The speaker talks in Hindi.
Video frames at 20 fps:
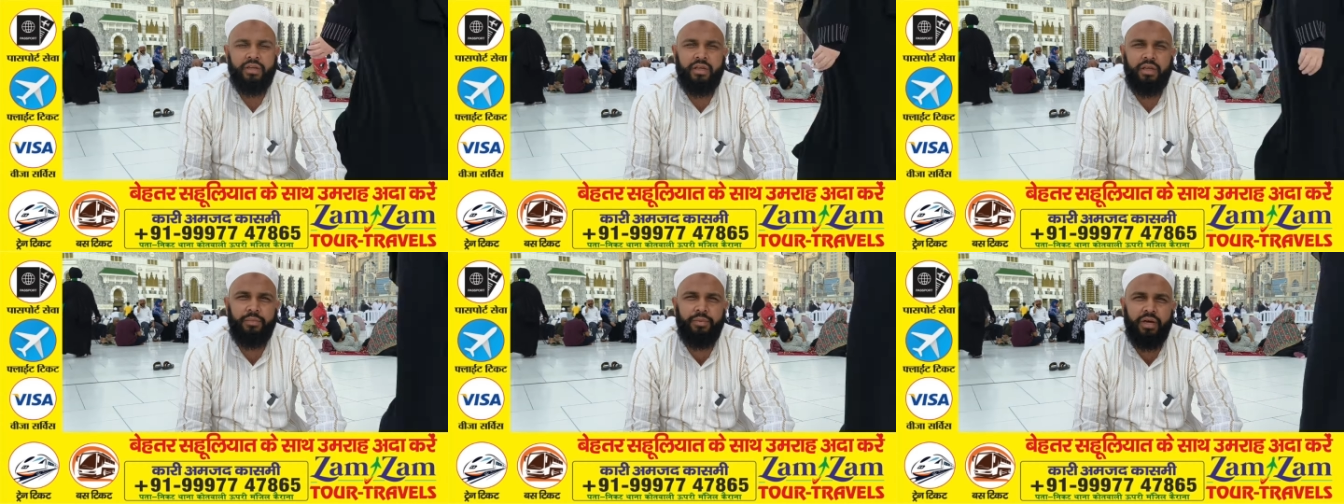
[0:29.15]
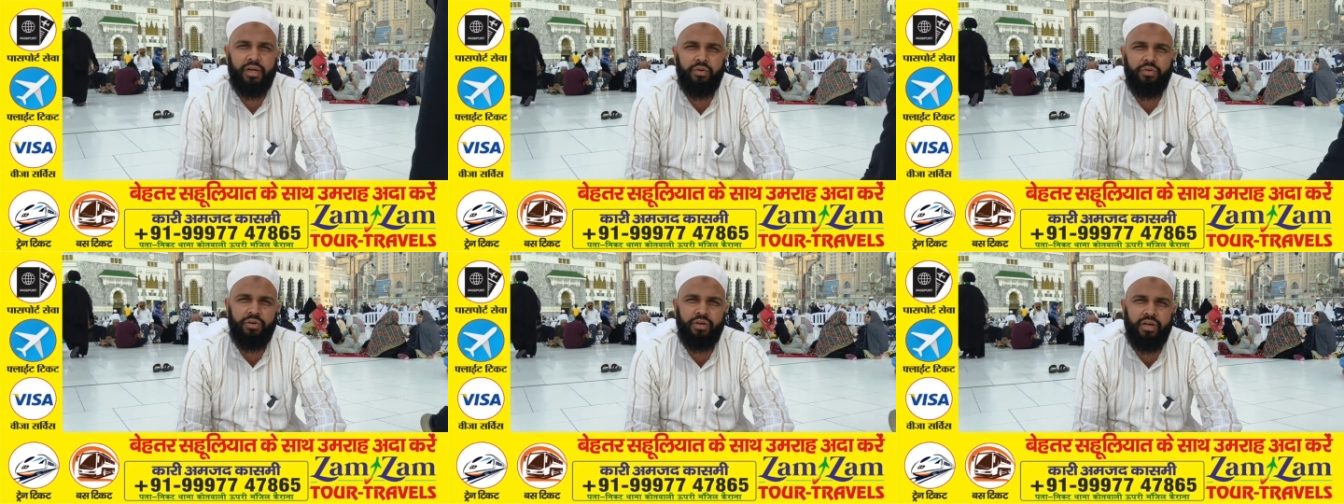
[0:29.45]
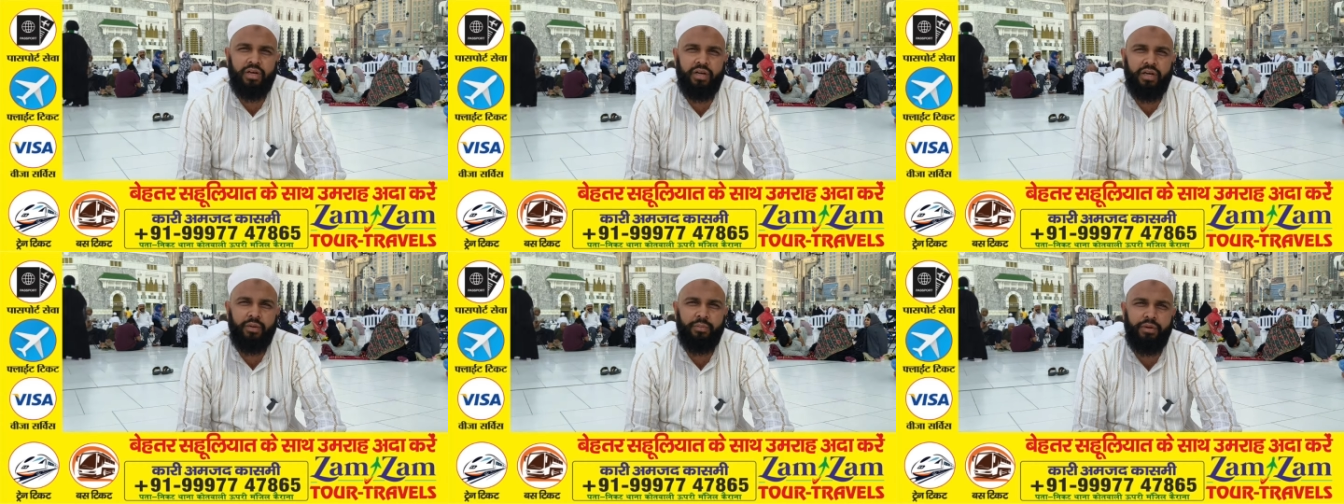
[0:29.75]
कि भाई
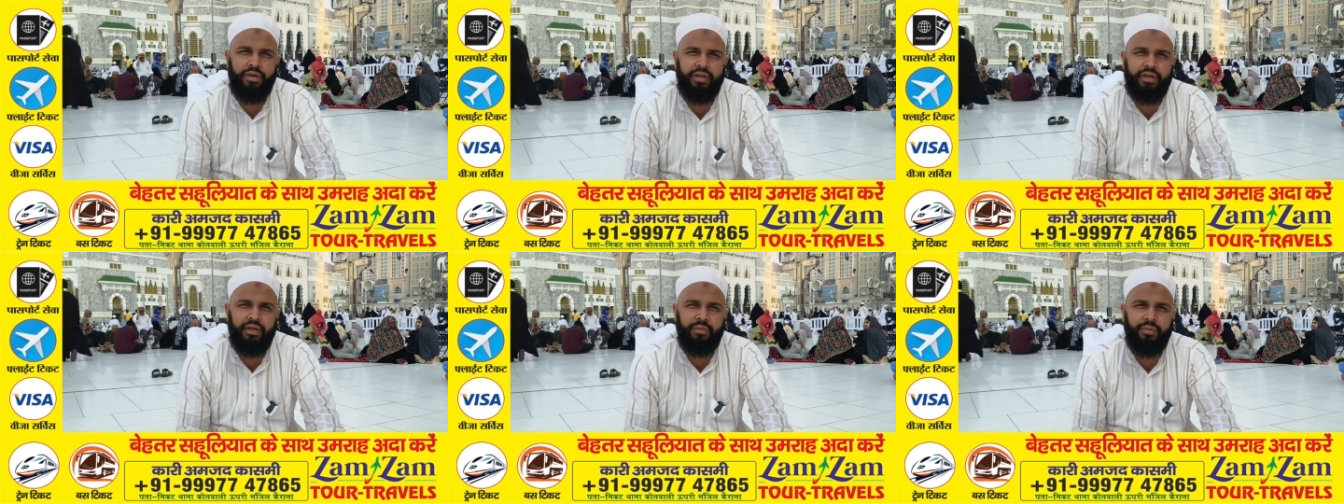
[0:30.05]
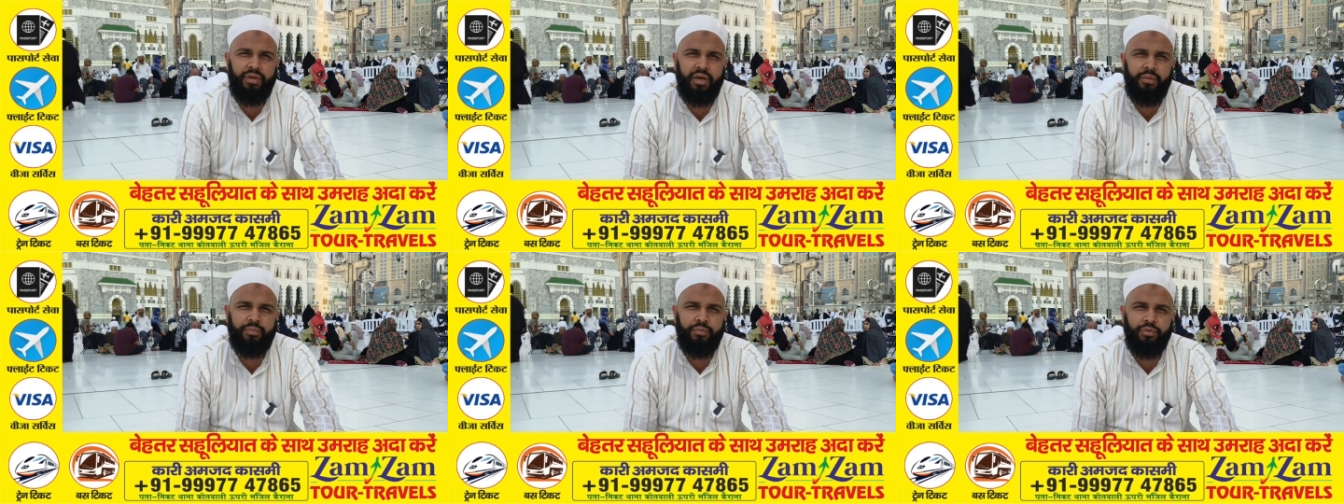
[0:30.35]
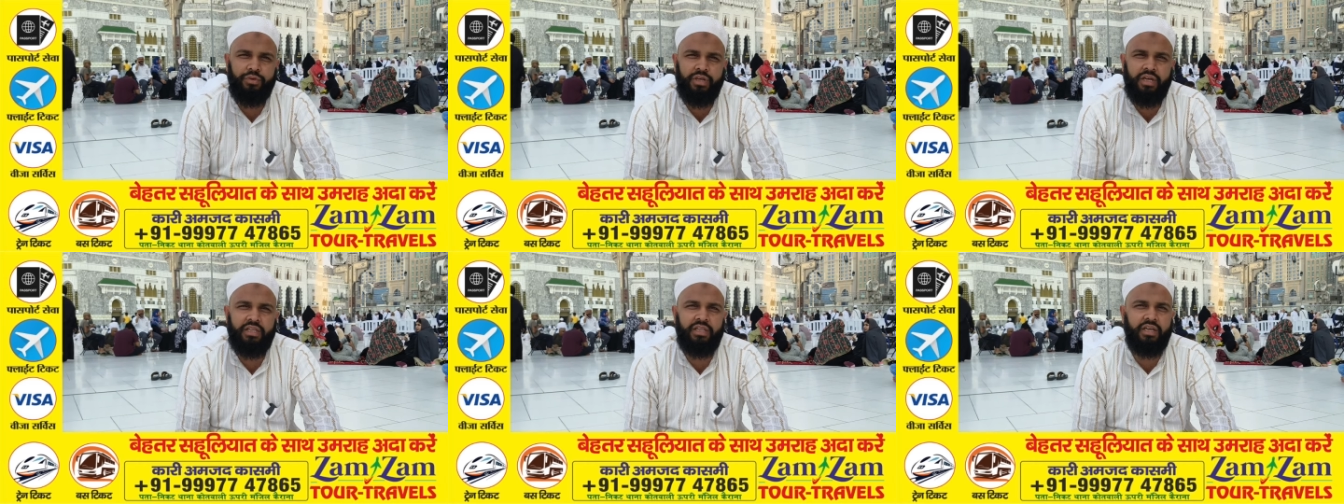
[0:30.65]
उनका नाम लेने में
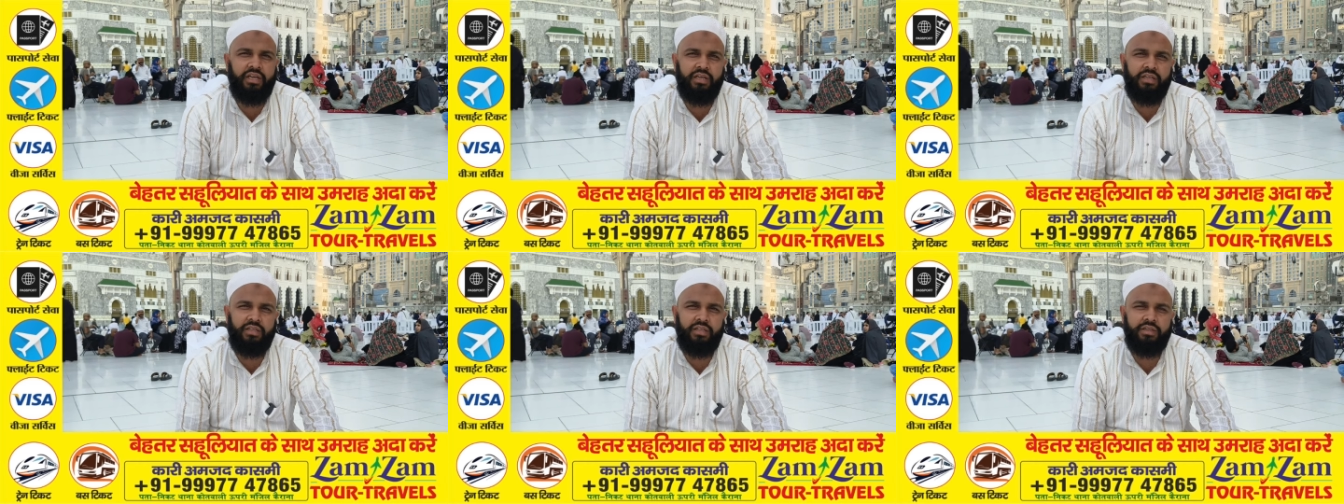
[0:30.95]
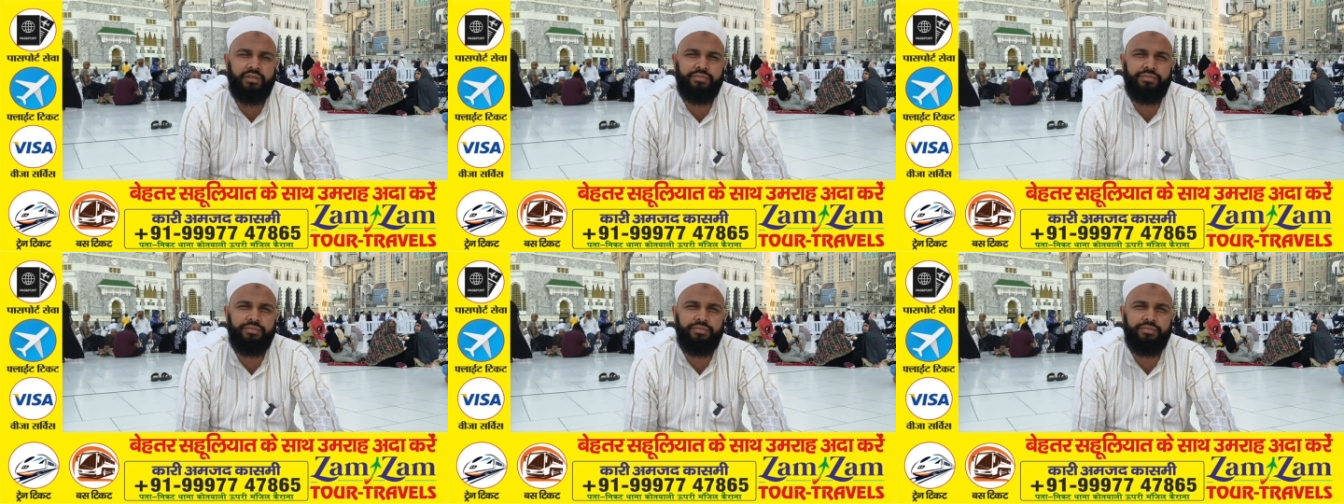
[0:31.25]
आपको क्या दिक्कत